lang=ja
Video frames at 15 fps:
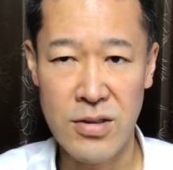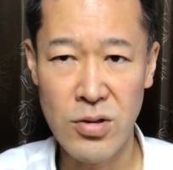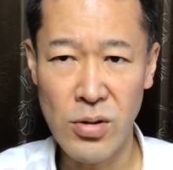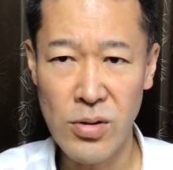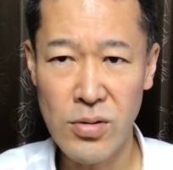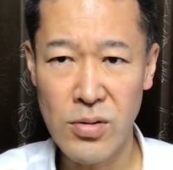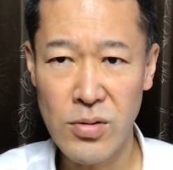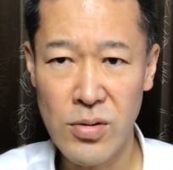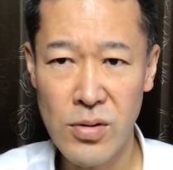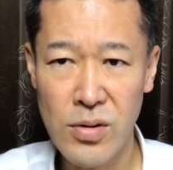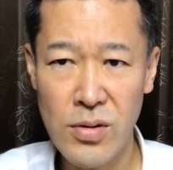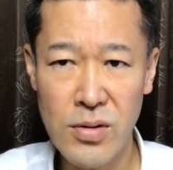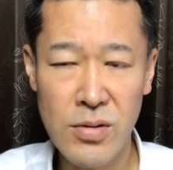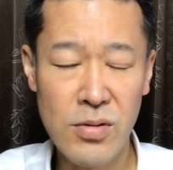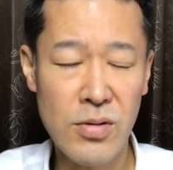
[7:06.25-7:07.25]
そういうこと
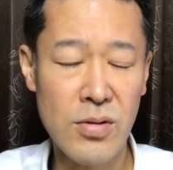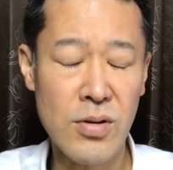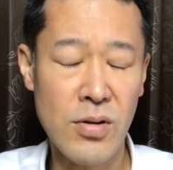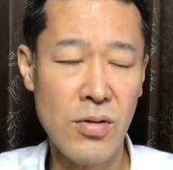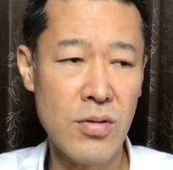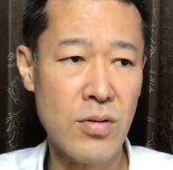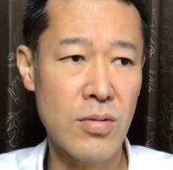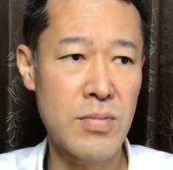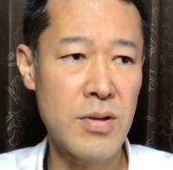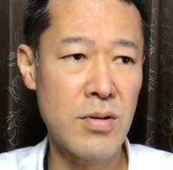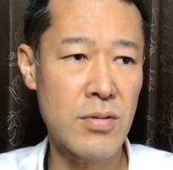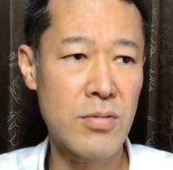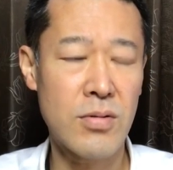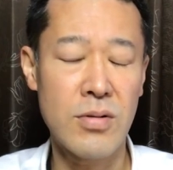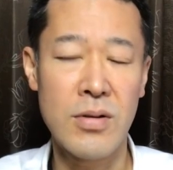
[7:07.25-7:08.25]
のこう喜び
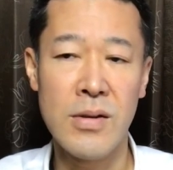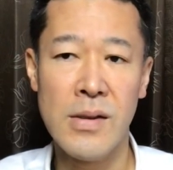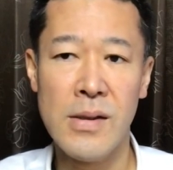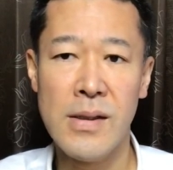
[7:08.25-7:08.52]
をこ